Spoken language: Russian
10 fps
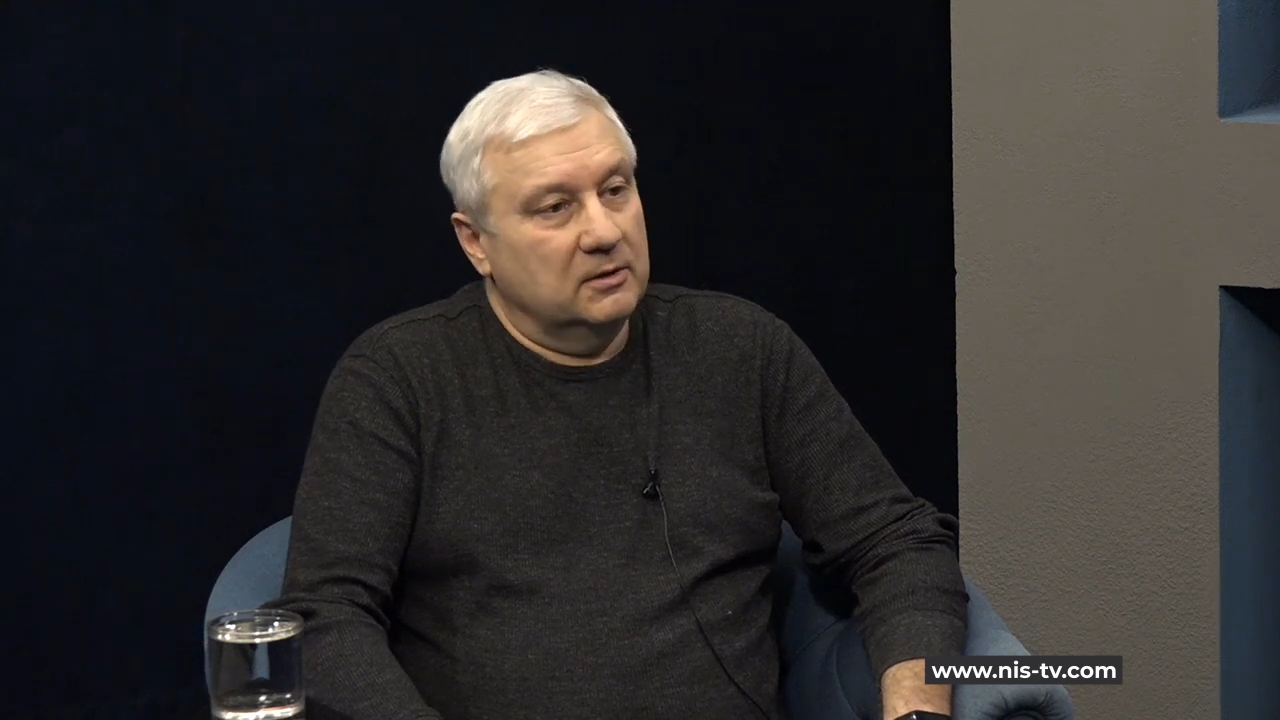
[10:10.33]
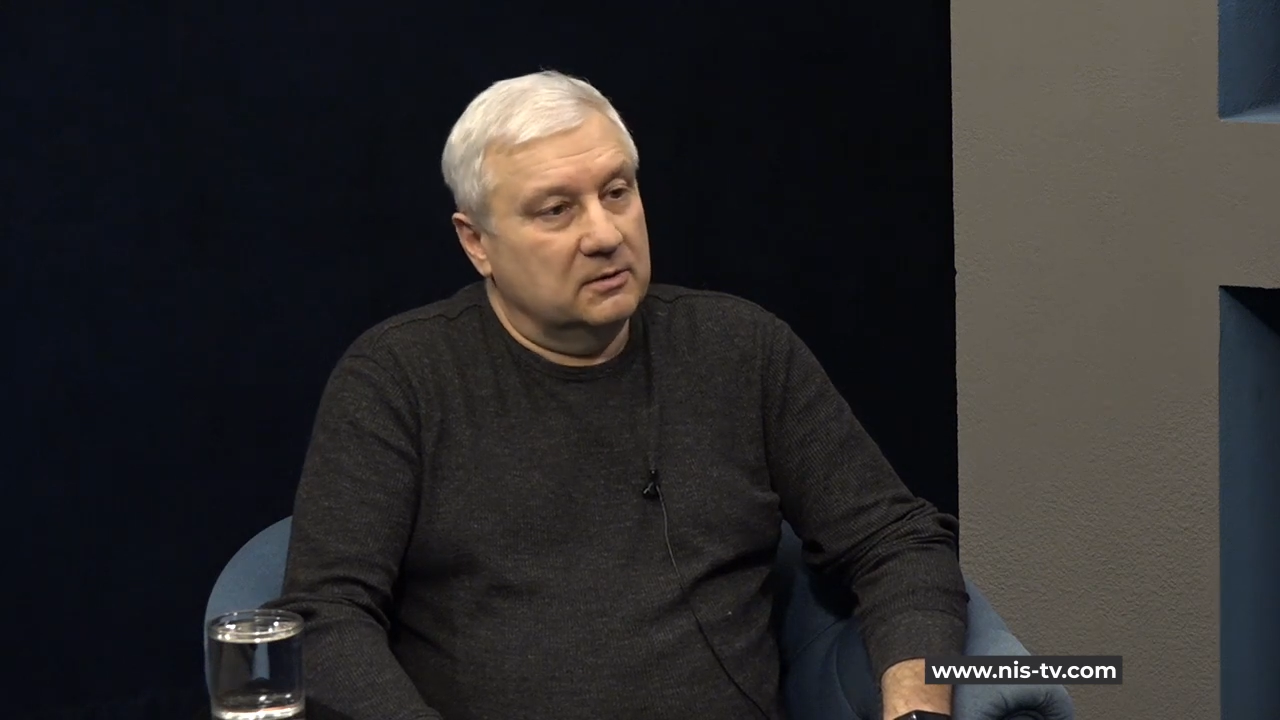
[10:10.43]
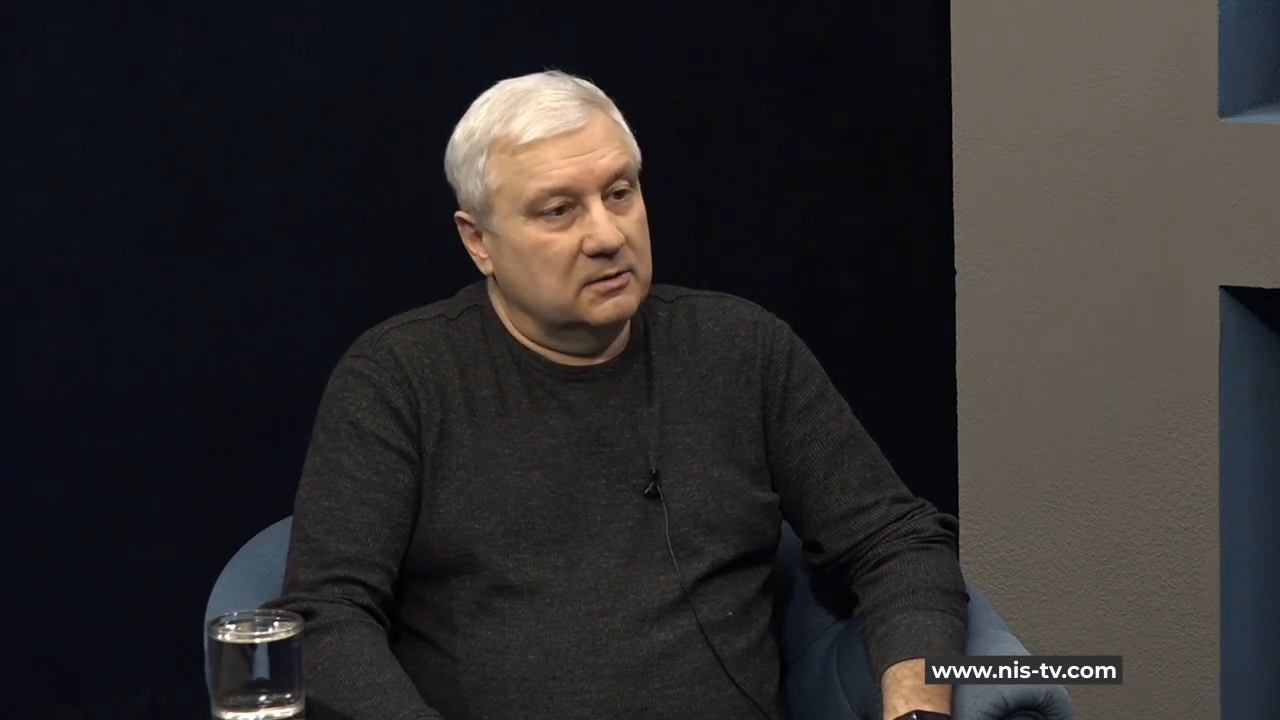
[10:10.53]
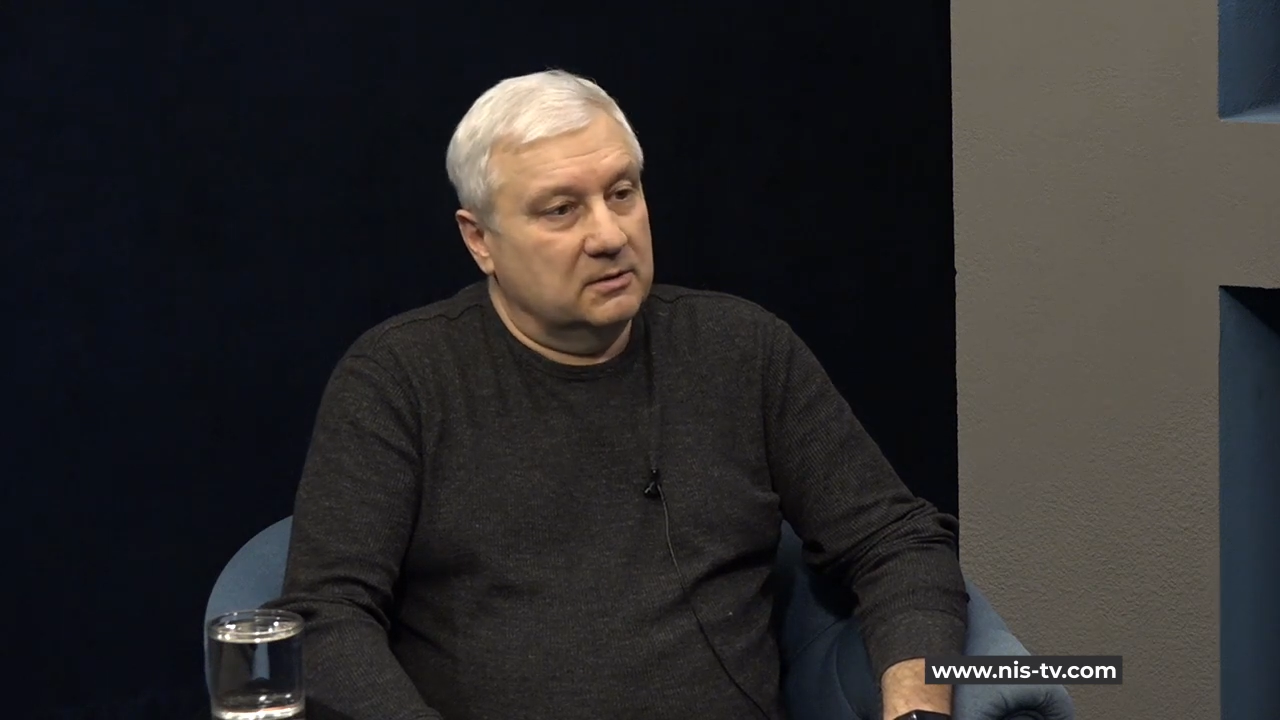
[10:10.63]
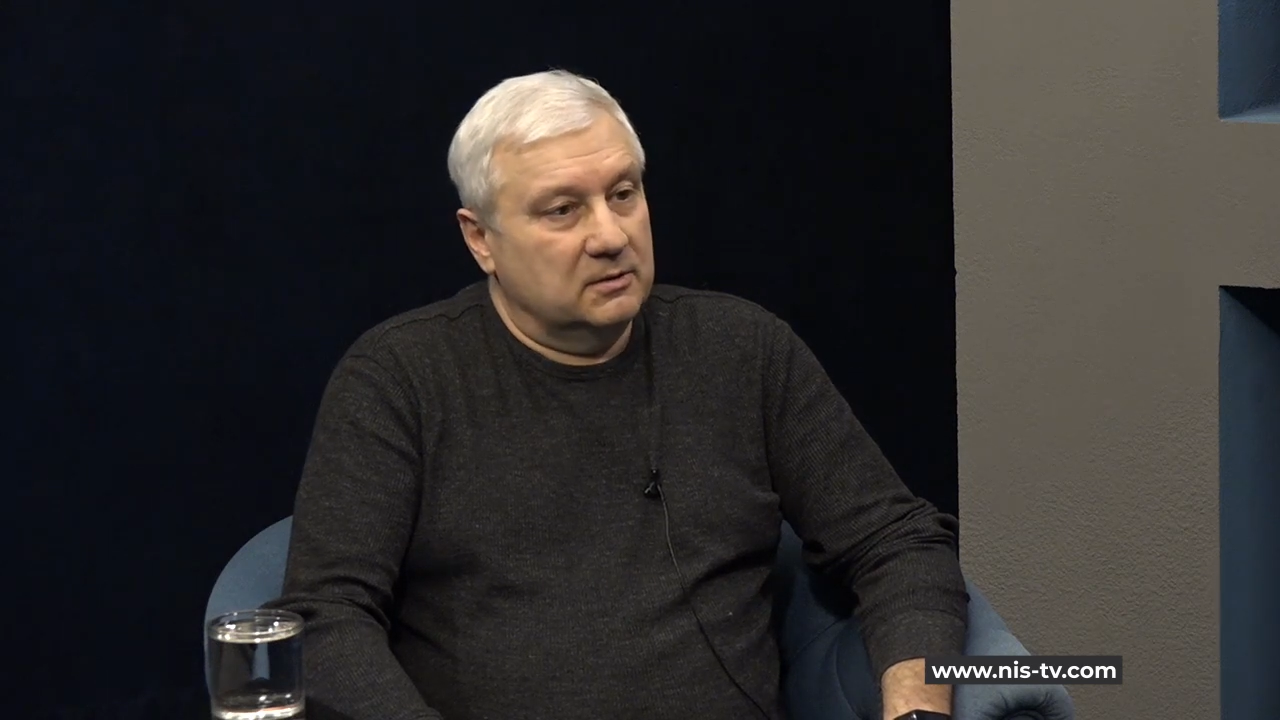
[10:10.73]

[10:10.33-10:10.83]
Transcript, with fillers: э,